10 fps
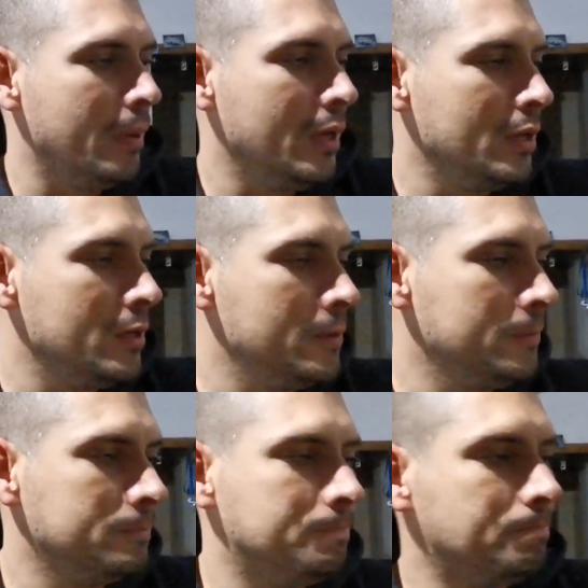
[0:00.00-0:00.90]

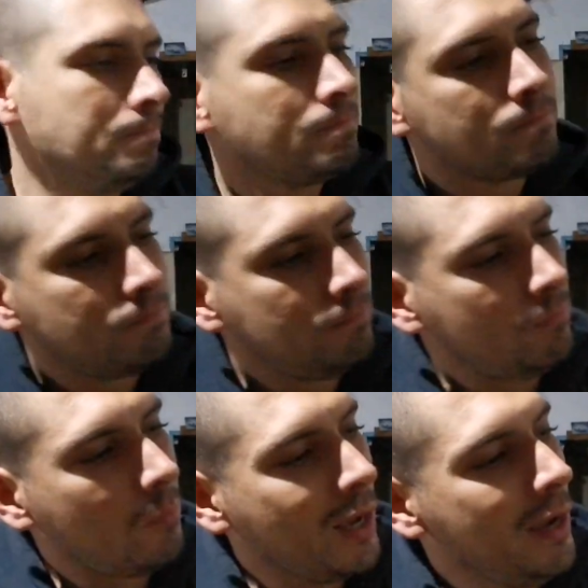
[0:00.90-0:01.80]
bem
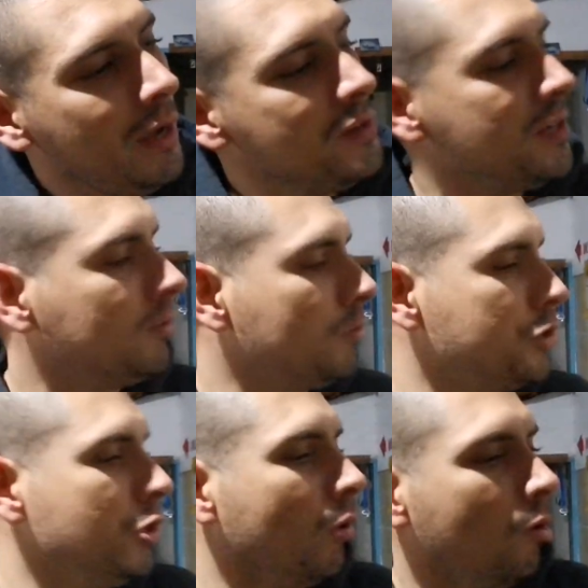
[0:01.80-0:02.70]
é, isento
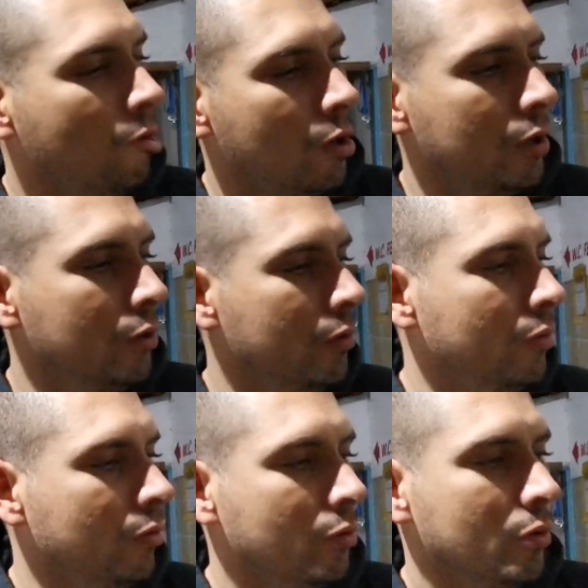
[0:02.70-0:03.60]
de
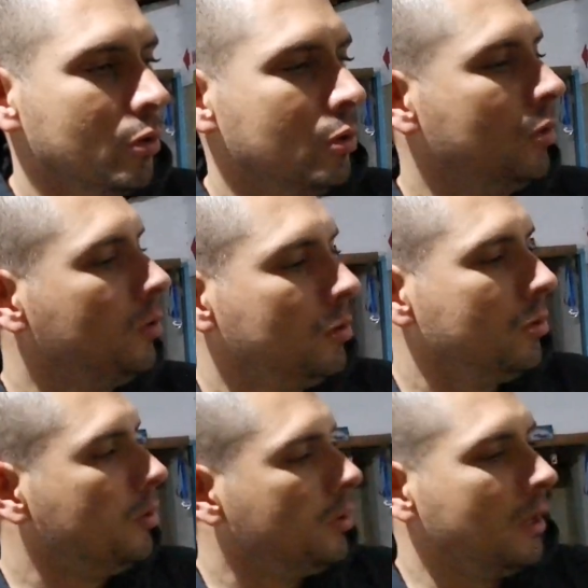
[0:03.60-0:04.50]
óleo,
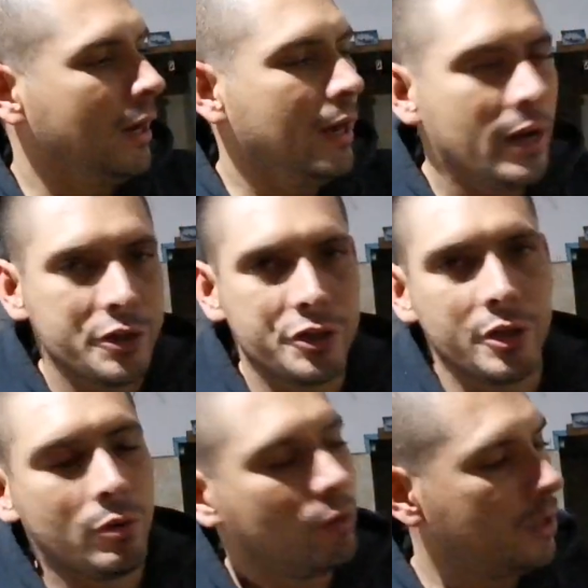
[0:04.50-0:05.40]

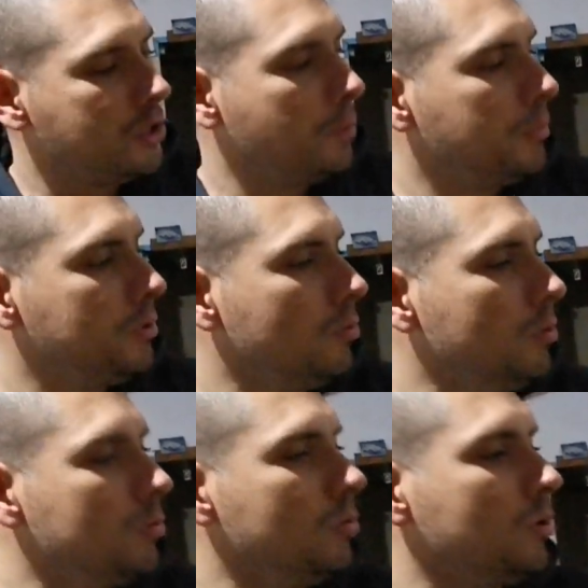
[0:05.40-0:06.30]
graxa, qualquer tipo de
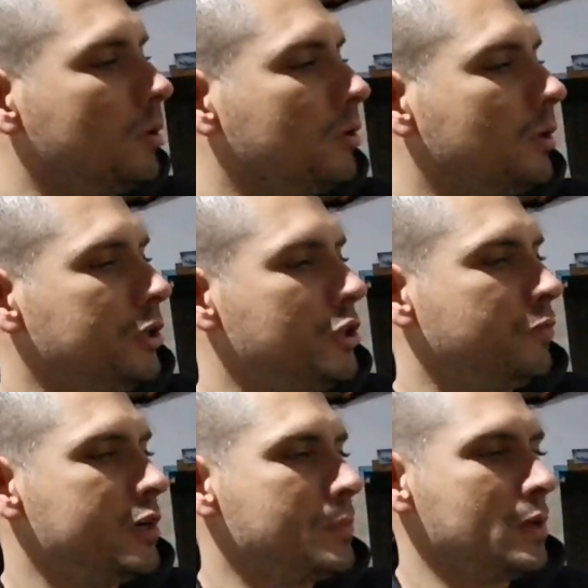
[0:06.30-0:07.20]
gordura. A gente
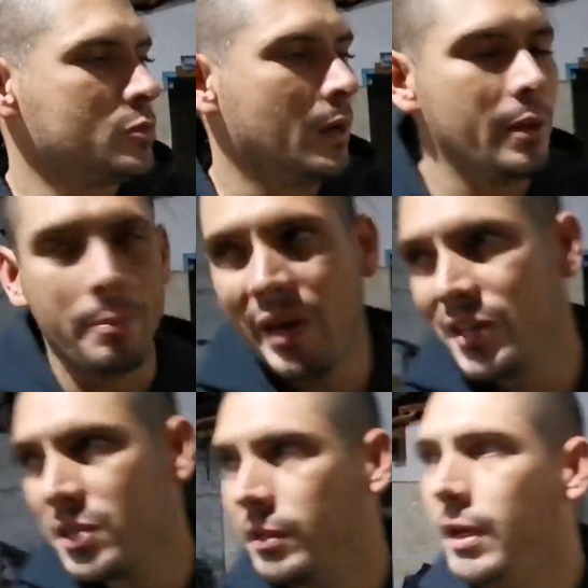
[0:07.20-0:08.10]
fez mais uma
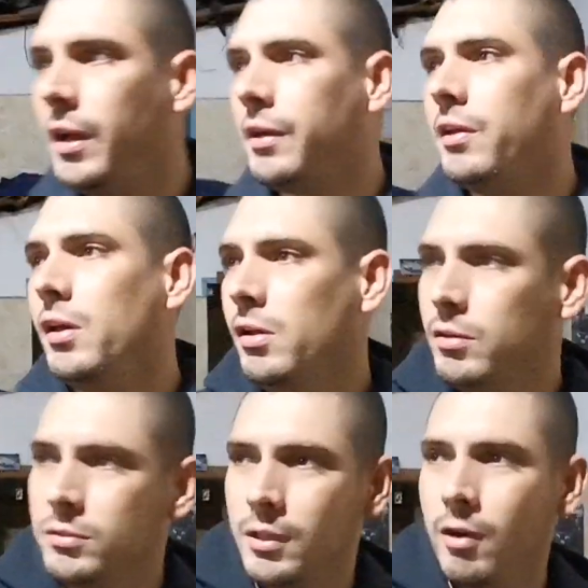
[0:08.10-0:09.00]
limpeza nele aqui,
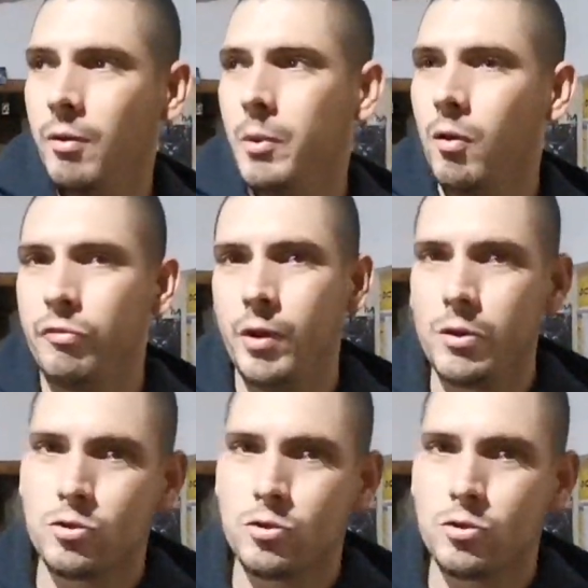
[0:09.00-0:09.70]
eu, meu fiel